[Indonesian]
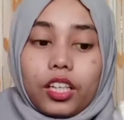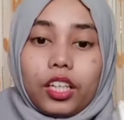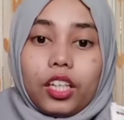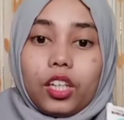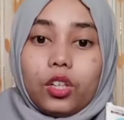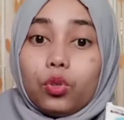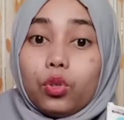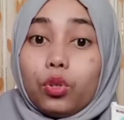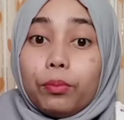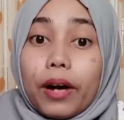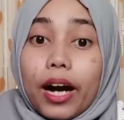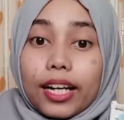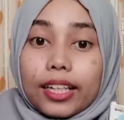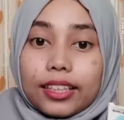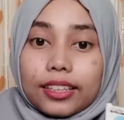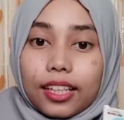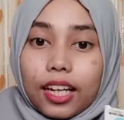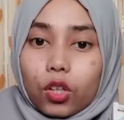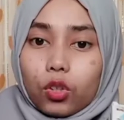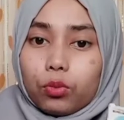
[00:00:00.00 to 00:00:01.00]
Ini dulu
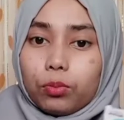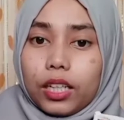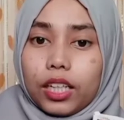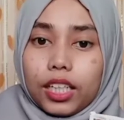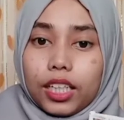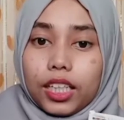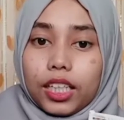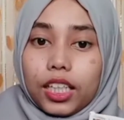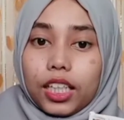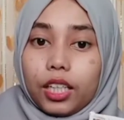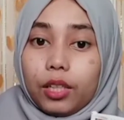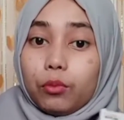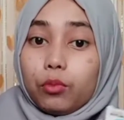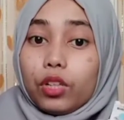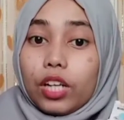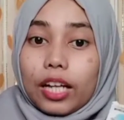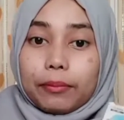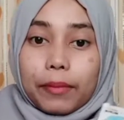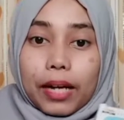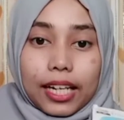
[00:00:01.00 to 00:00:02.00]
banget aku beli
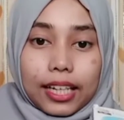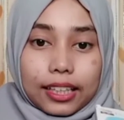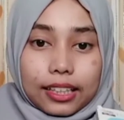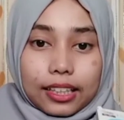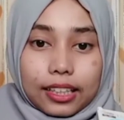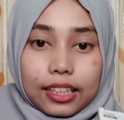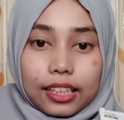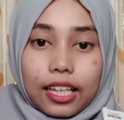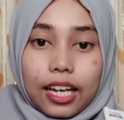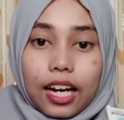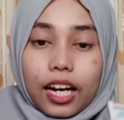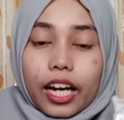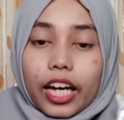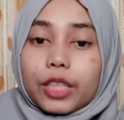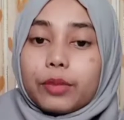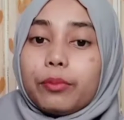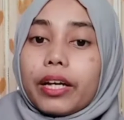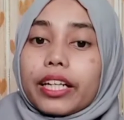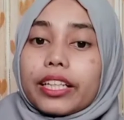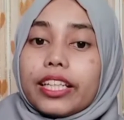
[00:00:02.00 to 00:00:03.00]
bulan Maret
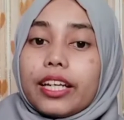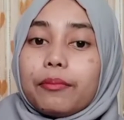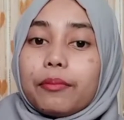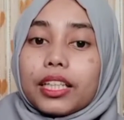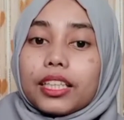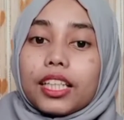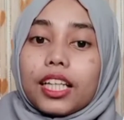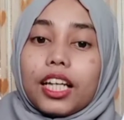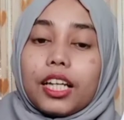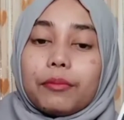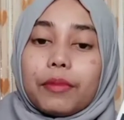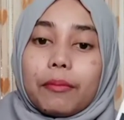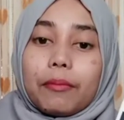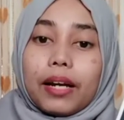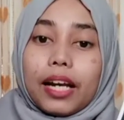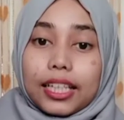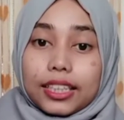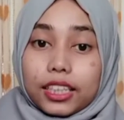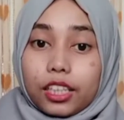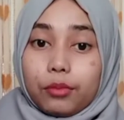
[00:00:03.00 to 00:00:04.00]
yang cashbacknya masih
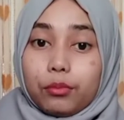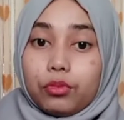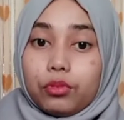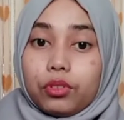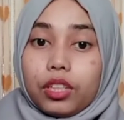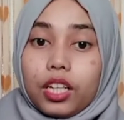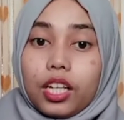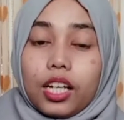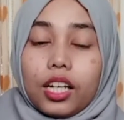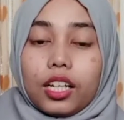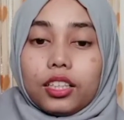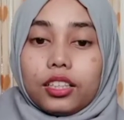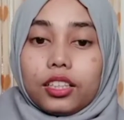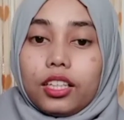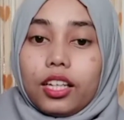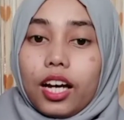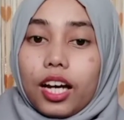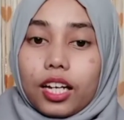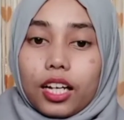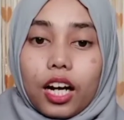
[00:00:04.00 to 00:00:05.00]
15.000
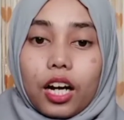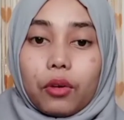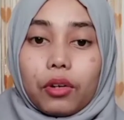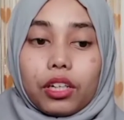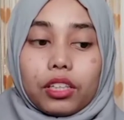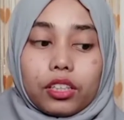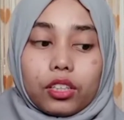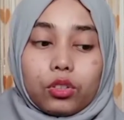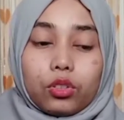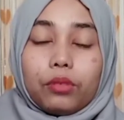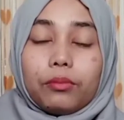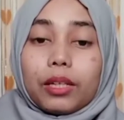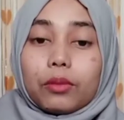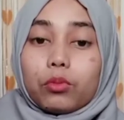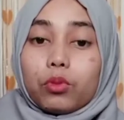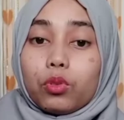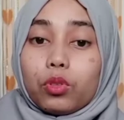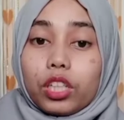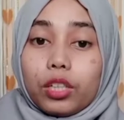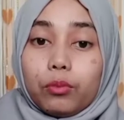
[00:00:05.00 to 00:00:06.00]
Jadi harga awalnya itu
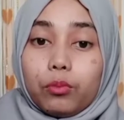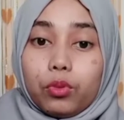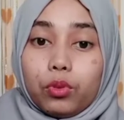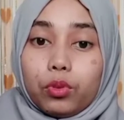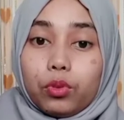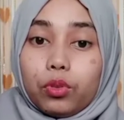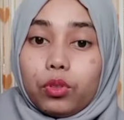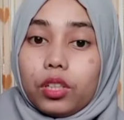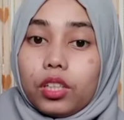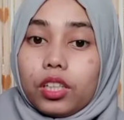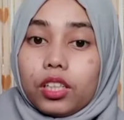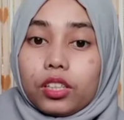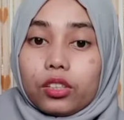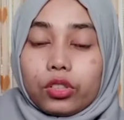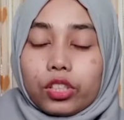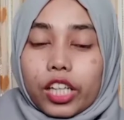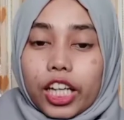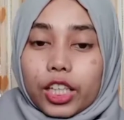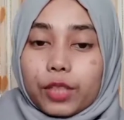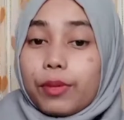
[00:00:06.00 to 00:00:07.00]

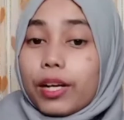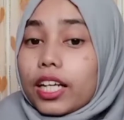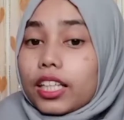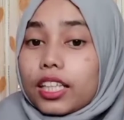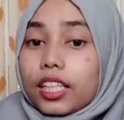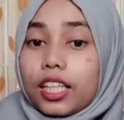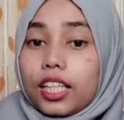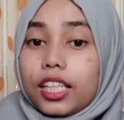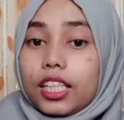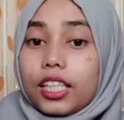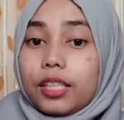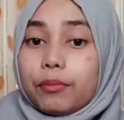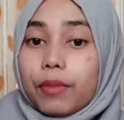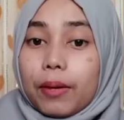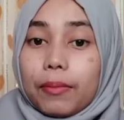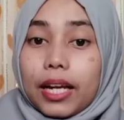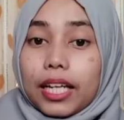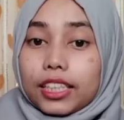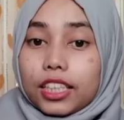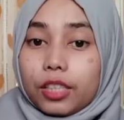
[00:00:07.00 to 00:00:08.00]
40.000 Terus cashback
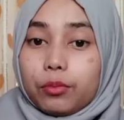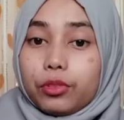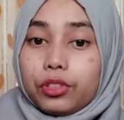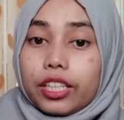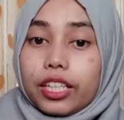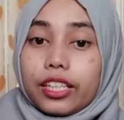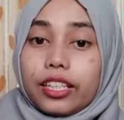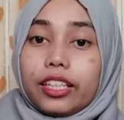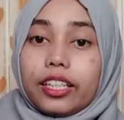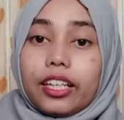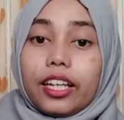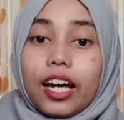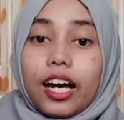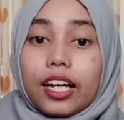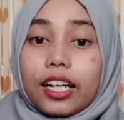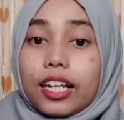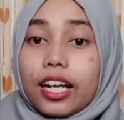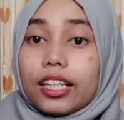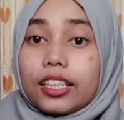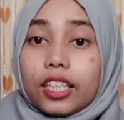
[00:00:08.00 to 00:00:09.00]
15.000
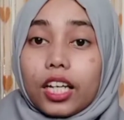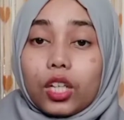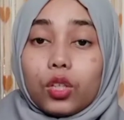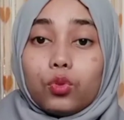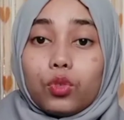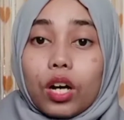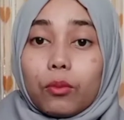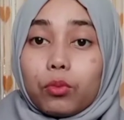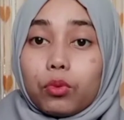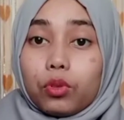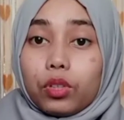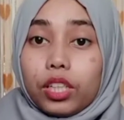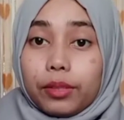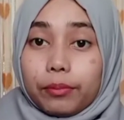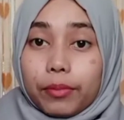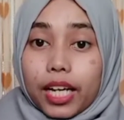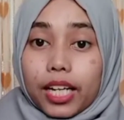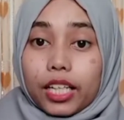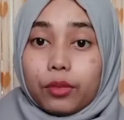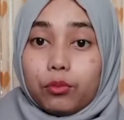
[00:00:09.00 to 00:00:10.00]
jadi harganya 25.000
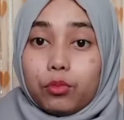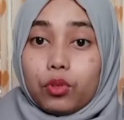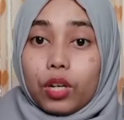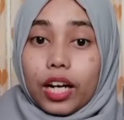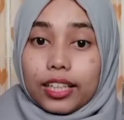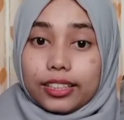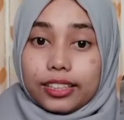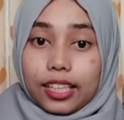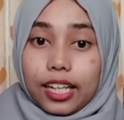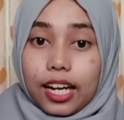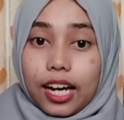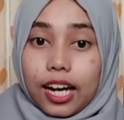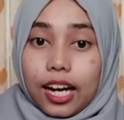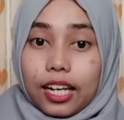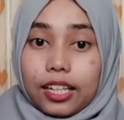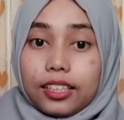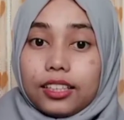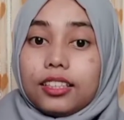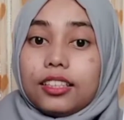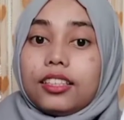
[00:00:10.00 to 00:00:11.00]

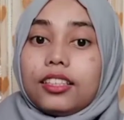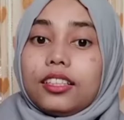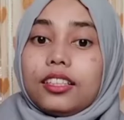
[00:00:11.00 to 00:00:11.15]
aja